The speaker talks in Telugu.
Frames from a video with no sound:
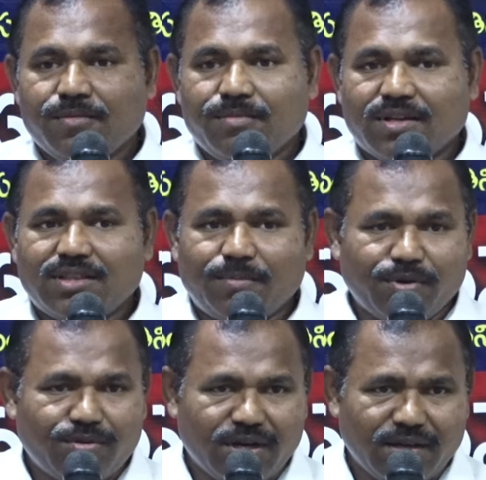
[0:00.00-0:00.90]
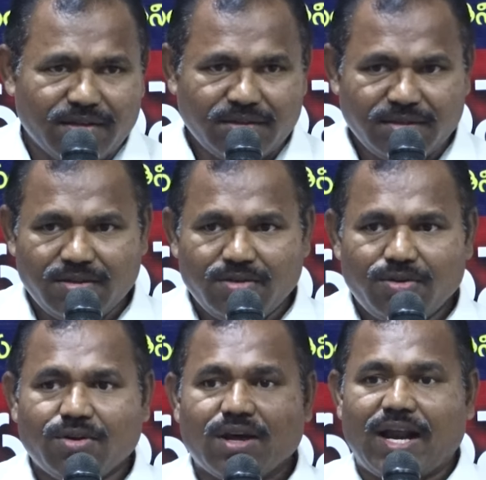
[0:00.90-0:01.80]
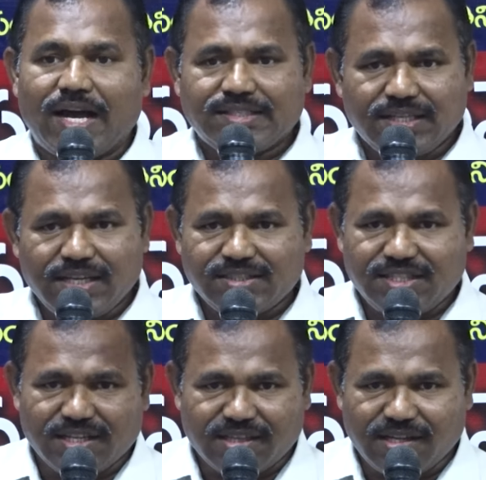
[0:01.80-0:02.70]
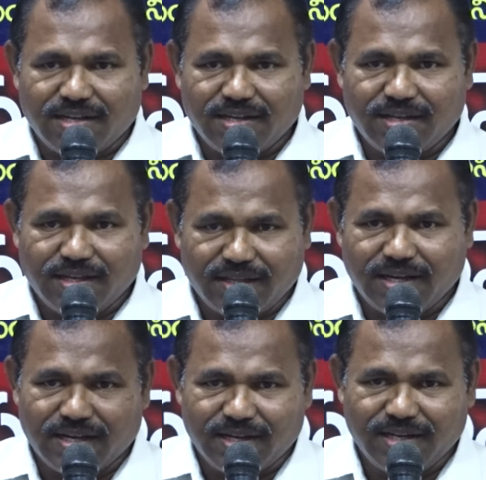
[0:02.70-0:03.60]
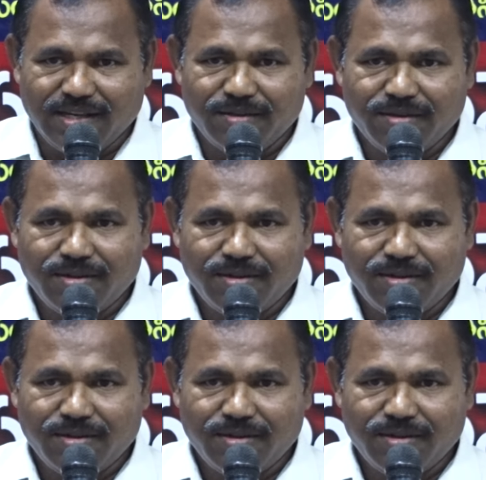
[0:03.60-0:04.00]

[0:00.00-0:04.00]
మనం తప్పకుండా ఒక రాజకీయ శక్తిగా ఎదగాలని